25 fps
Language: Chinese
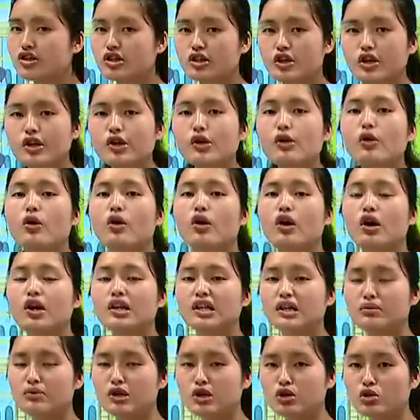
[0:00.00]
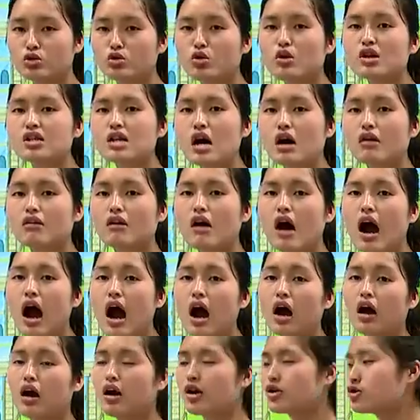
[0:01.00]
看这个六里面有多少个
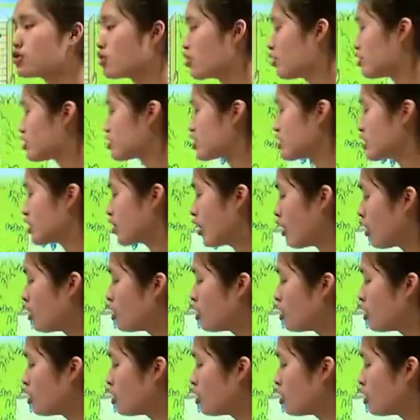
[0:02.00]
二，就是